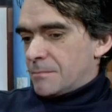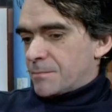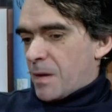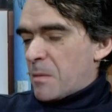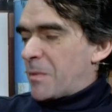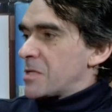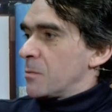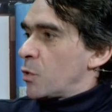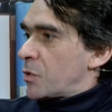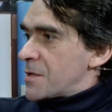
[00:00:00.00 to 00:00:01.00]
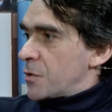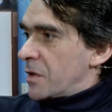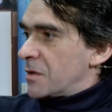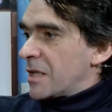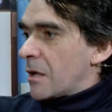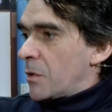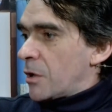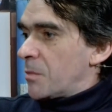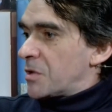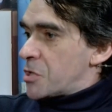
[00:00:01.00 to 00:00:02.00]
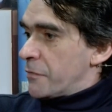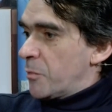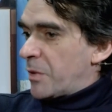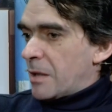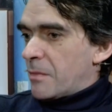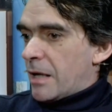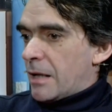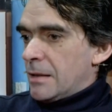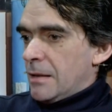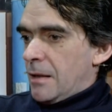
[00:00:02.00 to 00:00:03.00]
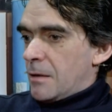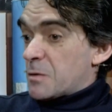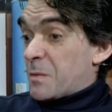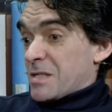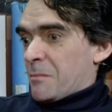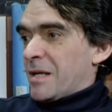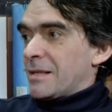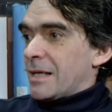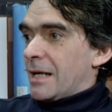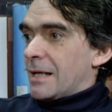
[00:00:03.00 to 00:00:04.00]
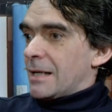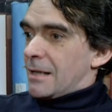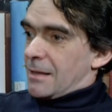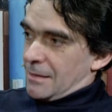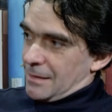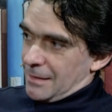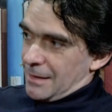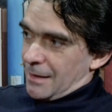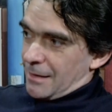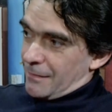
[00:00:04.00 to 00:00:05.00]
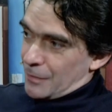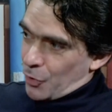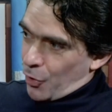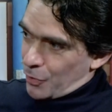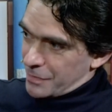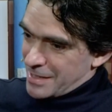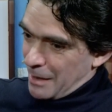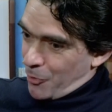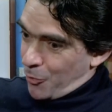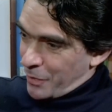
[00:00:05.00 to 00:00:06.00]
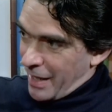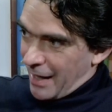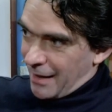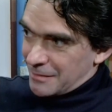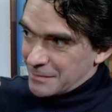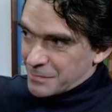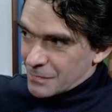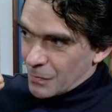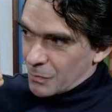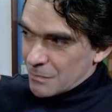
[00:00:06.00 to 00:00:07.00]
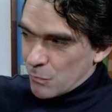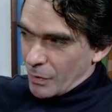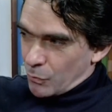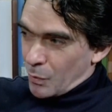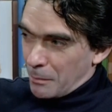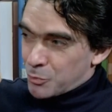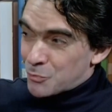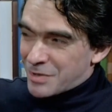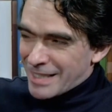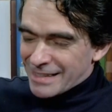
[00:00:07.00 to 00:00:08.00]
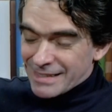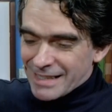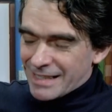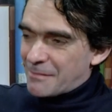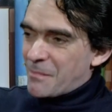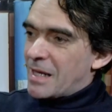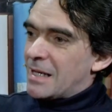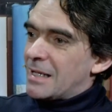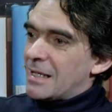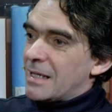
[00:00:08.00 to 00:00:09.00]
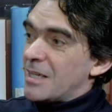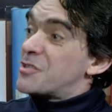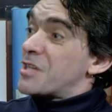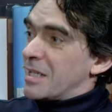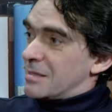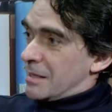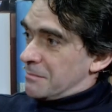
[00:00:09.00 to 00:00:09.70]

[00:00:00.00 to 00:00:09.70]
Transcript: a me piace molto la storia antica, quindi come dicevo prima, specialmente eh, do diciamo una, una puntina di i Celti.